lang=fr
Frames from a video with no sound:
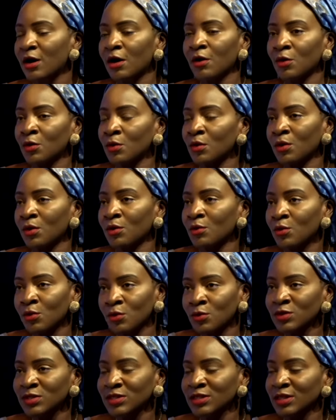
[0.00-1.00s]
En,
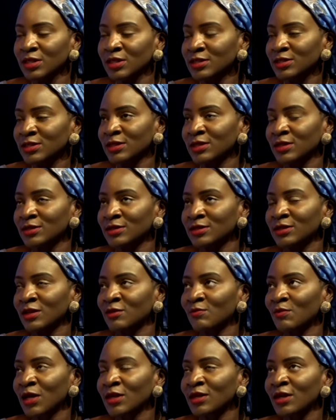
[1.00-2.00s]
gros, c'est
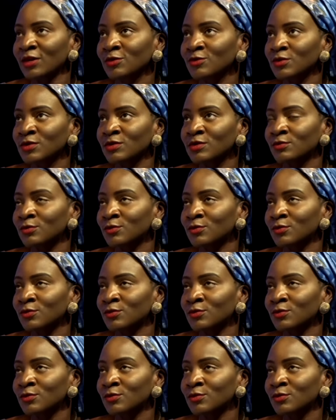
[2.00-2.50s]
une manière de